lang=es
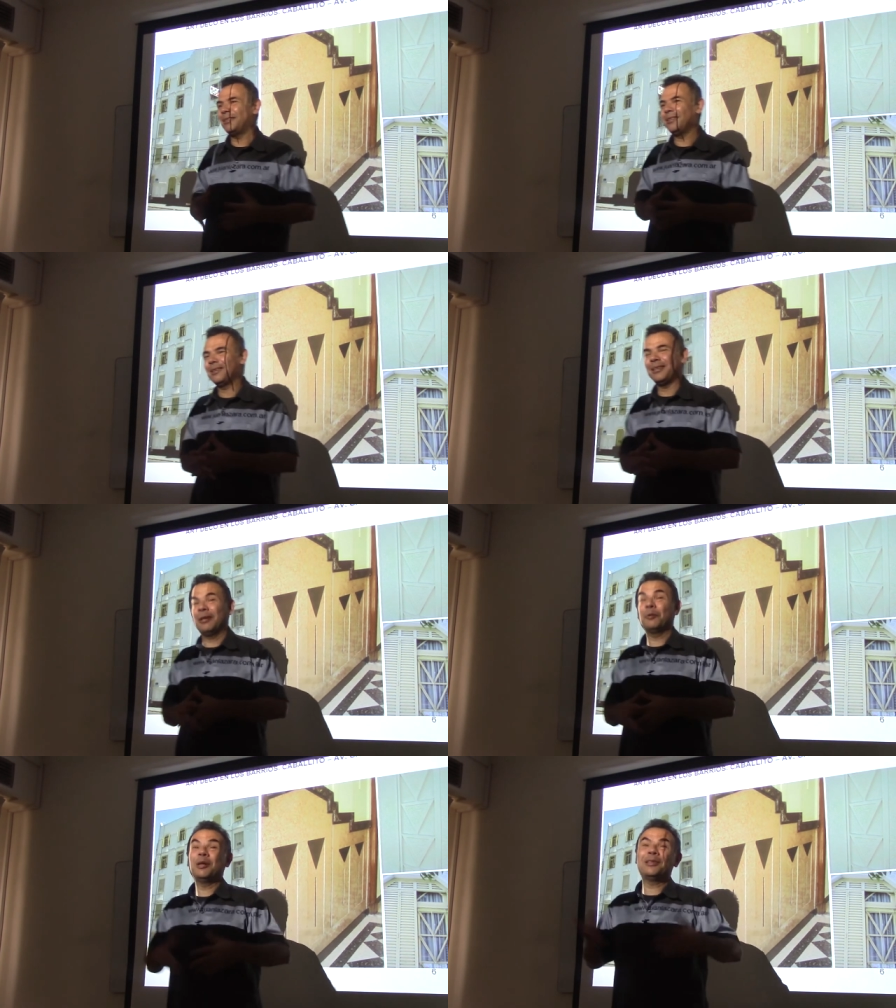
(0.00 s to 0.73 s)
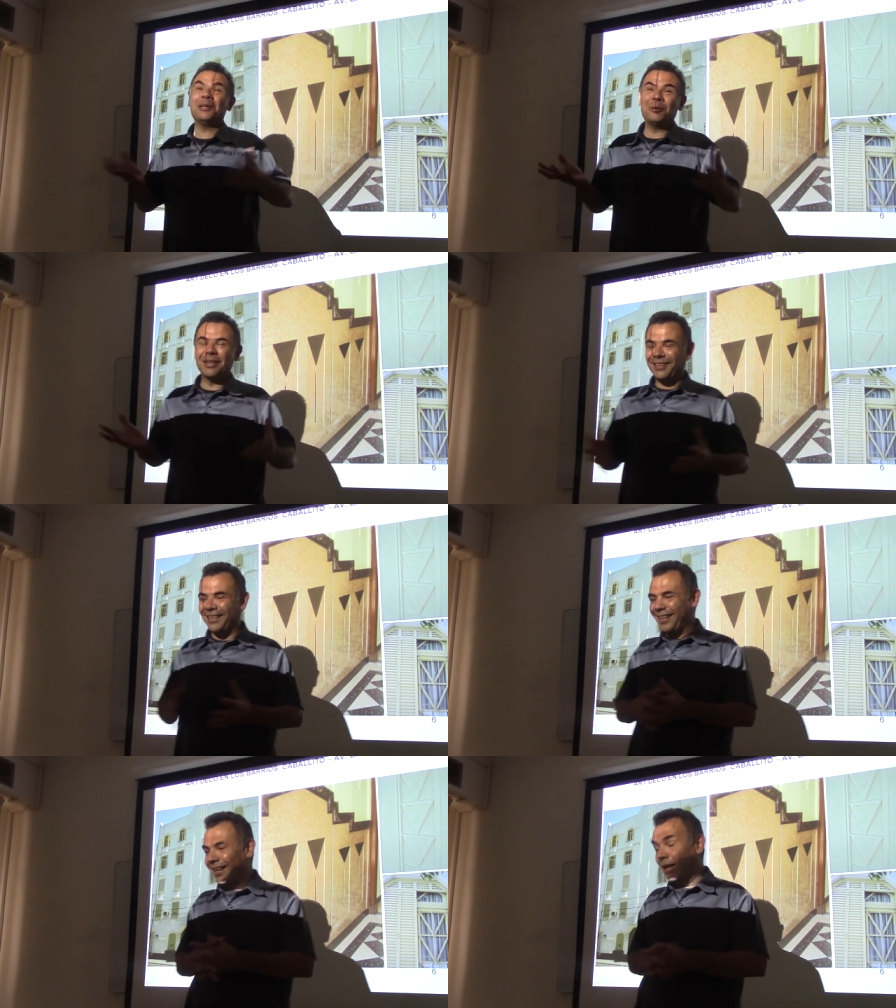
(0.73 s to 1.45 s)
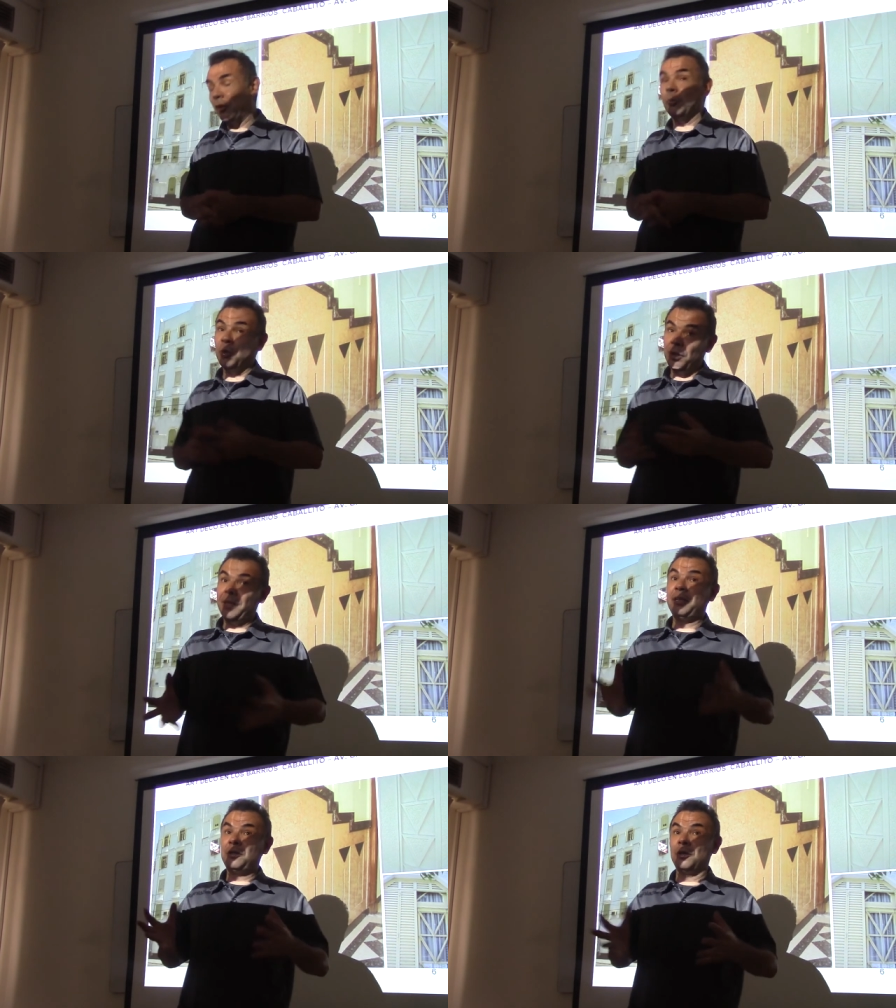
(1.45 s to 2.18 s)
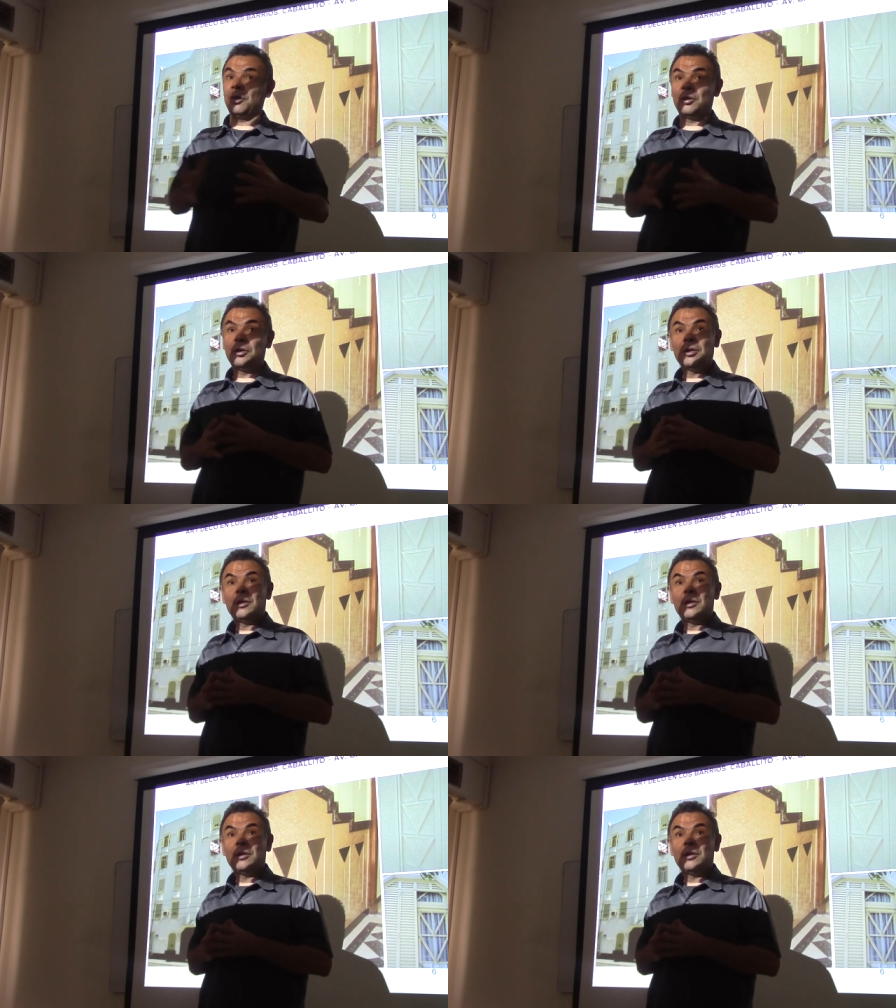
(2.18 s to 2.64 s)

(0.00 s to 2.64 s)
si o estilo azteca, como de hecho,